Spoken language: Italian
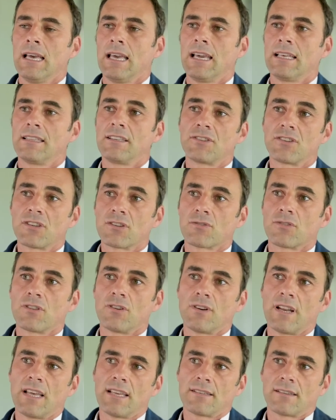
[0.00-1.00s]
e ha deciso di
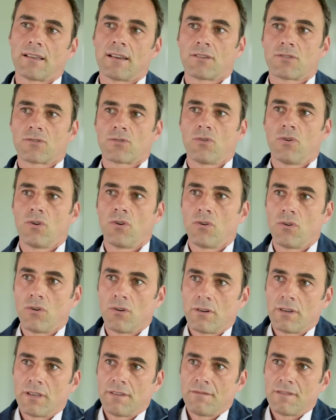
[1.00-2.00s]
non essere
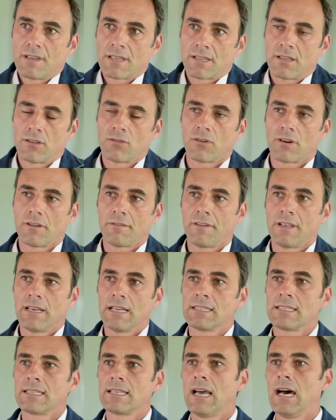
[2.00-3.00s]
solo investitore
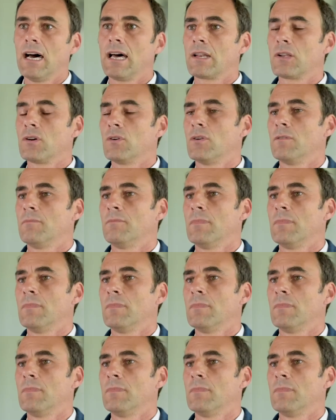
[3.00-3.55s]
finanziario,